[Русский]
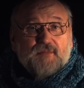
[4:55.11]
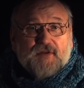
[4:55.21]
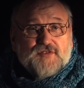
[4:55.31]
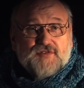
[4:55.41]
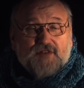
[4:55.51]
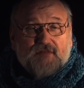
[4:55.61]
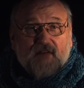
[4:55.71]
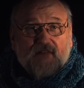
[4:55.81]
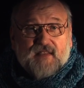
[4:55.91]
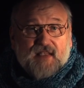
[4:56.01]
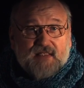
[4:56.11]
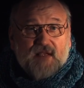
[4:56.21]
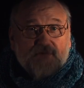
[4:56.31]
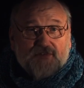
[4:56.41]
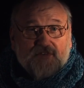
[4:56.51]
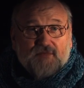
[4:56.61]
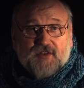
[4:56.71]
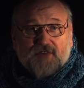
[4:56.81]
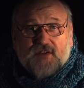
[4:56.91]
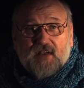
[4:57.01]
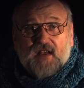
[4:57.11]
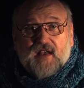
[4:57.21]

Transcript: просуществовать, а зябнешь и умрешь.